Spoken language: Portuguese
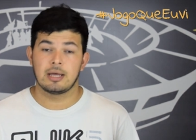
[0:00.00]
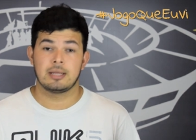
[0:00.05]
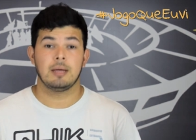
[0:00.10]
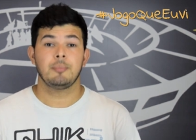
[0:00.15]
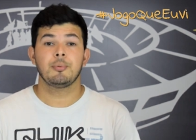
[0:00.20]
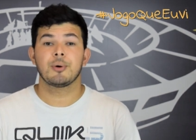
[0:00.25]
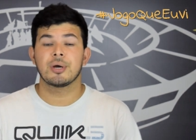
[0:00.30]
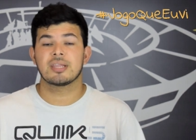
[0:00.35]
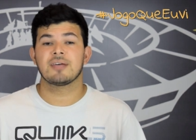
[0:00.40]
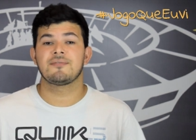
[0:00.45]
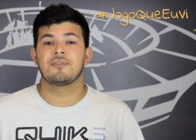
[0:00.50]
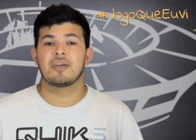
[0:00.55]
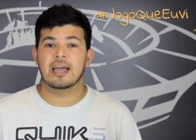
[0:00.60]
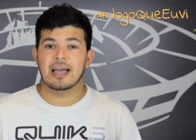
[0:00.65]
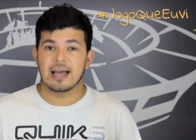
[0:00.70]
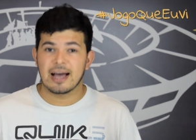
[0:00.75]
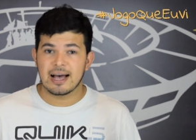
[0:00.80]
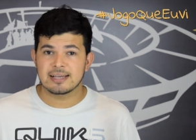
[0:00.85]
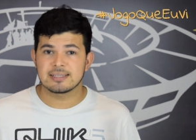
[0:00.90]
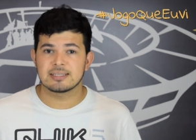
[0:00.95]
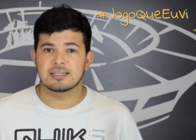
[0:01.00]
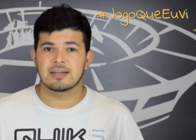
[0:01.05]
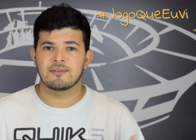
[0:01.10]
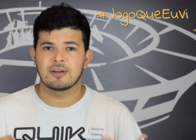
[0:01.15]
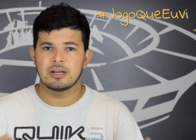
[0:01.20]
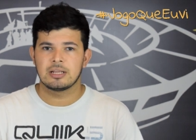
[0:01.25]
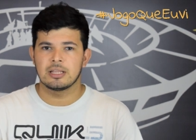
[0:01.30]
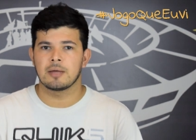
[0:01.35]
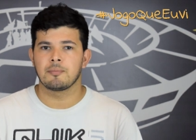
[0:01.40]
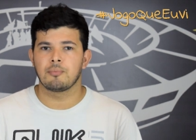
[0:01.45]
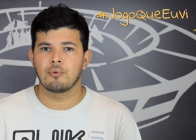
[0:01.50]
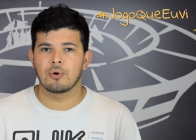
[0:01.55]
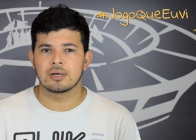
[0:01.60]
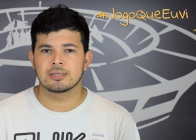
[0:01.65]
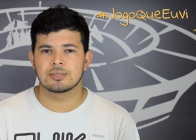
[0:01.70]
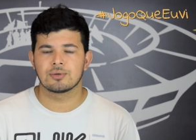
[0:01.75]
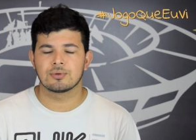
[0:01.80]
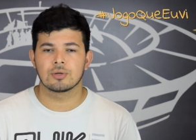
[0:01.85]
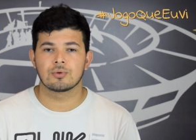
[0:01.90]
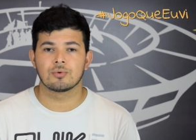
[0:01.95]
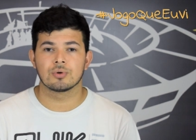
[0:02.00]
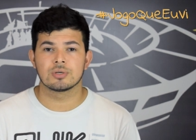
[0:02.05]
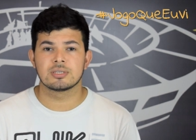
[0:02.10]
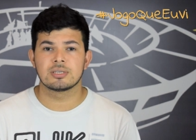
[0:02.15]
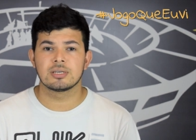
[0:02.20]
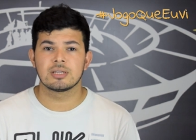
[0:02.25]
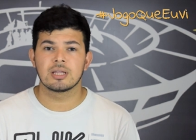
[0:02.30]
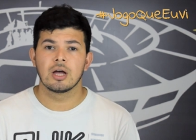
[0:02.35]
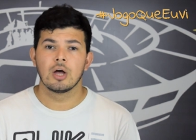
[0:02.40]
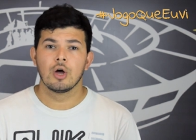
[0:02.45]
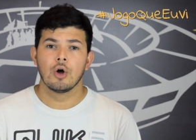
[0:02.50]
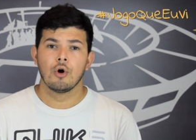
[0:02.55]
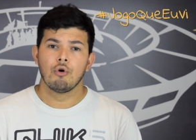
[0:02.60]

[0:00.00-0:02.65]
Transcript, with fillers: até porque estava em casa, estava ali na empolgação da torcida.